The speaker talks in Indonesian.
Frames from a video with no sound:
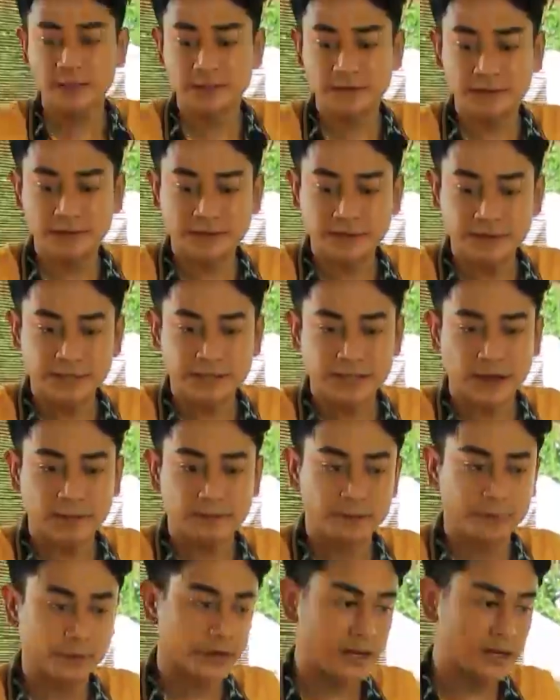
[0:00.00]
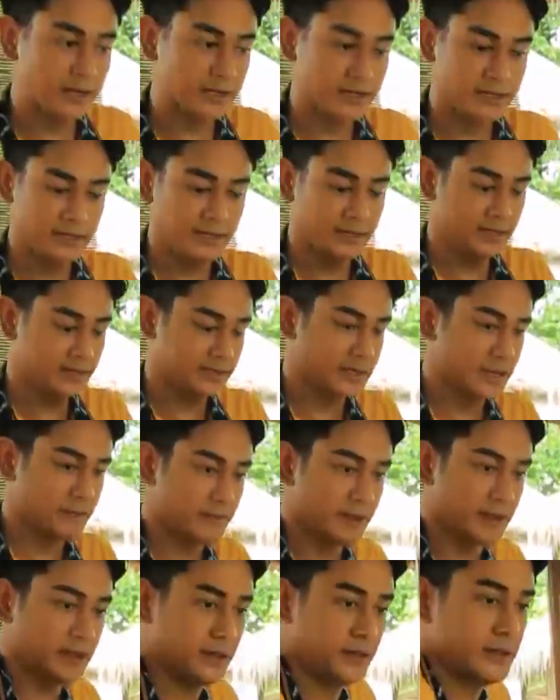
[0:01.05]
terus dicampur lagi
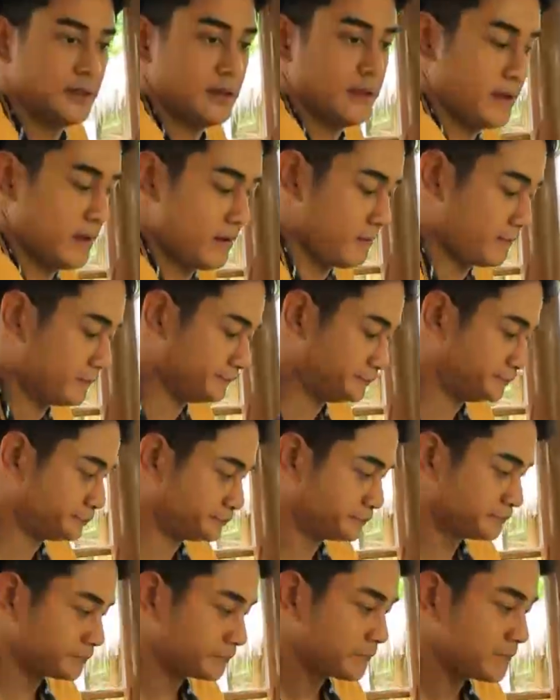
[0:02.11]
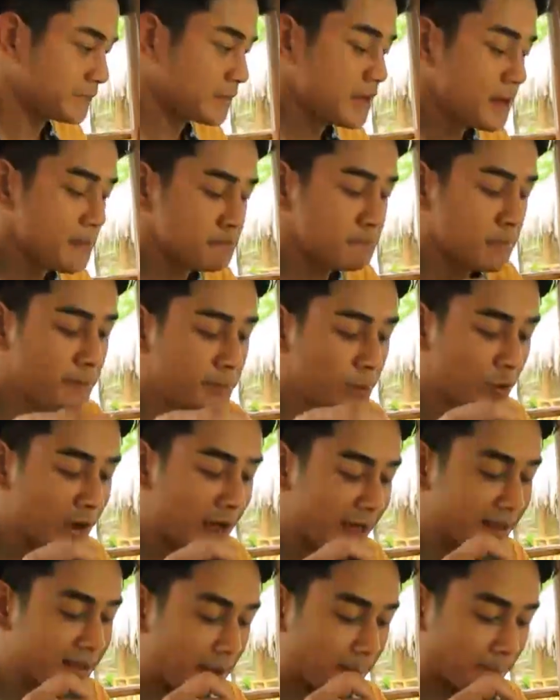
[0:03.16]
sama ini nih bebruk
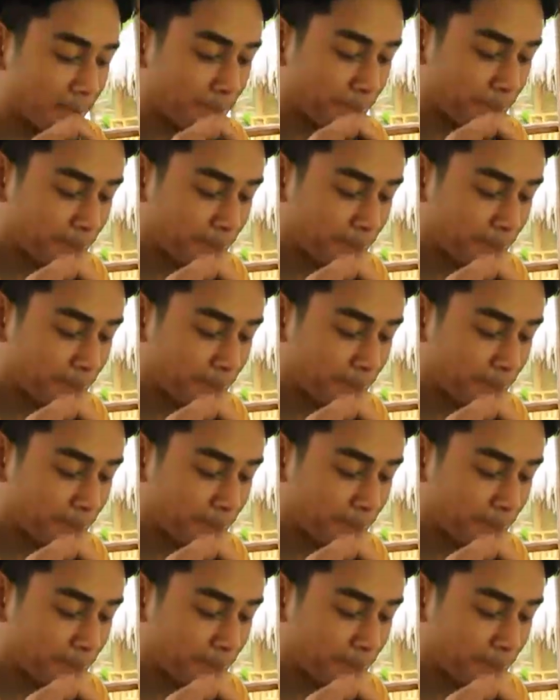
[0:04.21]
ayam